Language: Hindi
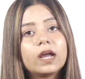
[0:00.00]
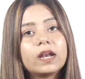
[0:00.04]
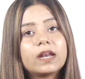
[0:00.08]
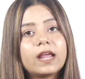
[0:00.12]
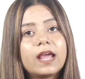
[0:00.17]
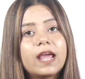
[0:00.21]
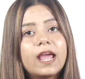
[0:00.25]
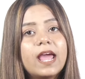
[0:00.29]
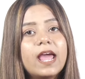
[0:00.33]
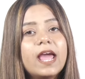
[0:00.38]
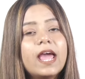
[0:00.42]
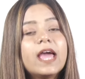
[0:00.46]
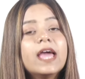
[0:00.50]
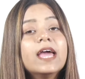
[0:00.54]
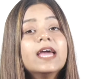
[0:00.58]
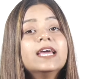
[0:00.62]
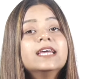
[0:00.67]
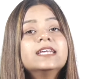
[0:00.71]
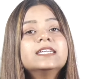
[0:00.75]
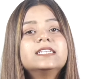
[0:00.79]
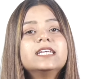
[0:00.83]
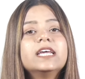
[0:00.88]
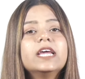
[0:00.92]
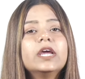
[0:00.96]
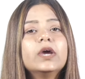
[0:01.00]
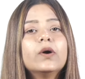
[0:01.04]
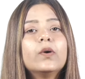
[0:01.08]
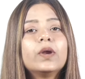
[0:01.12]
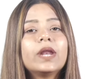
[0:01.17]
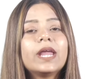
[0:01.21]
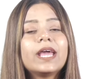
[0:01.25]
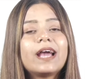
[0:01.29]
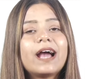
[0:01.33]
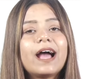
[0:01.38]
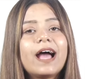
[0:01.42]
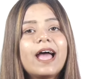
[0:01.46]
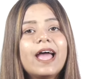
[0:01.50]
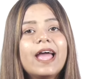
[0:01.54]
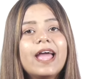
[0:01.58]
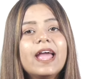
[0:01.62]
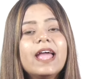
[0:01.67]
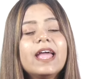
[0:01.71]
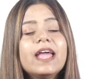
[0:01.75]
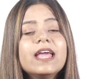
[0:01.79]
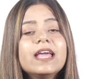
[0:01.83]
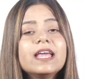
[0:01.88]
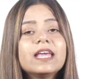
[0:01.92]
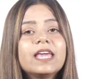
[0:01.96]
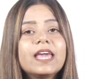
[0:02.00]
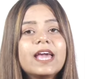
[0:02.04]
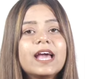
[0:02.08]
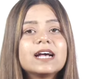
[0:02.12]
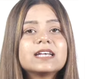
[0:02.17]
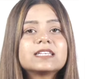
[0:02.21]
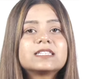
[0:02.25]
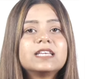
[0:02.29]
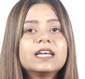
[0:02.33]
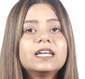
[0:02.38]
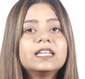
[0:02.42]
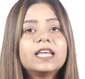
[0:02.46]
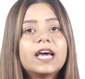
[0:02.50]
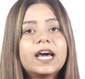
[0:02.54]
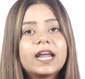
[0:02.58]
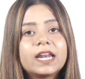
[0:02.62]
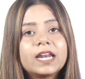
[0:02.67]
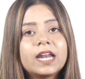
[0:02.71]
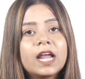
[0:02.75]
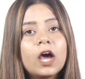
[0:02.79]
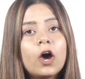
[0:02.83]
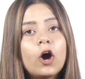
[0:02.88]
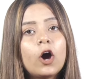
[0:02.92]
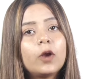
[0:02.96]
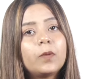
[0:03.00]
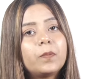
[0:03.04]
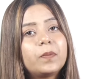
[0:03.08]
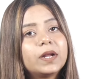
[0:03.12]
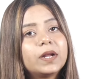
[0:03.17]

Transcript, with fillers: कर रहे हैं डीओ ने कहा है कि ऐसे धरना और